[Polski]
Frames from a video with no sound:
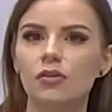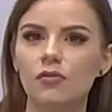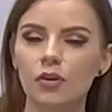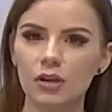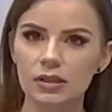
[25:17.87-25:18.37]
W
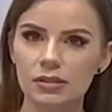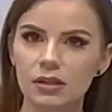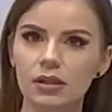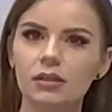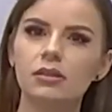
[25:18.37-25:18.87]

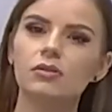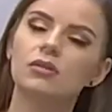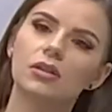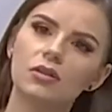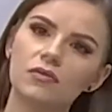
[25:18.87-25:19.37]
okresach letnich
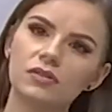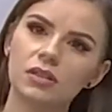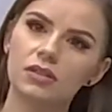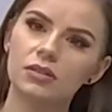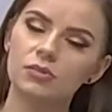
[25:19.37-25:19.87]
dodatkowo
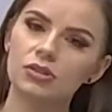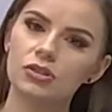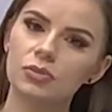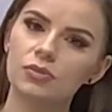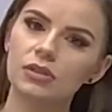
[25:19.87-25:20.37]
zalecam jeszcze,
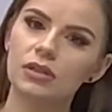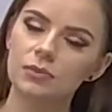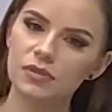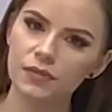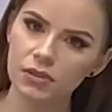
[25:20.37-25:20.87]
żeby
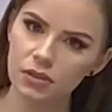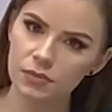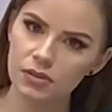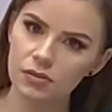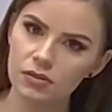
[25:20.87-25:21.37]
krem z
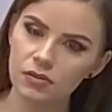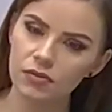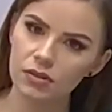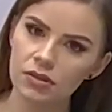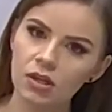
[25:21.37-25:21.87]
filtrem
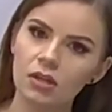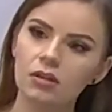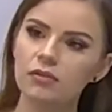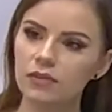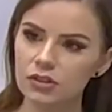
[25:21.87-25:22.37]
stosować
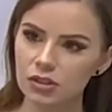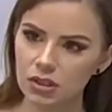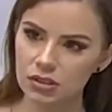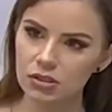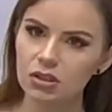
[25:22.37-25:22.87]
dwa, trzy
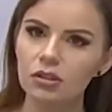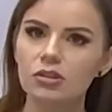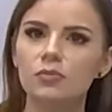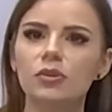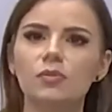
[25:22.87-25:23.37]
razy dziennie,
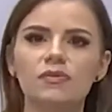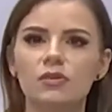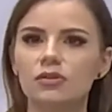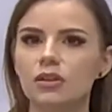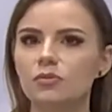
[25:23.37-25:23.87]
żeby nie
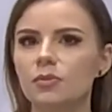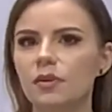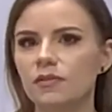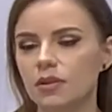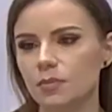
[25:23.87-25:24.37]
powstały żadne
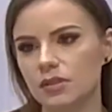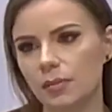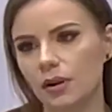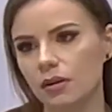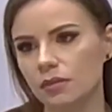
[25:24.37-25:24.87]
przebarwienia po
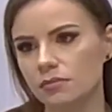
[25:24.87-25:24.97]
zapale.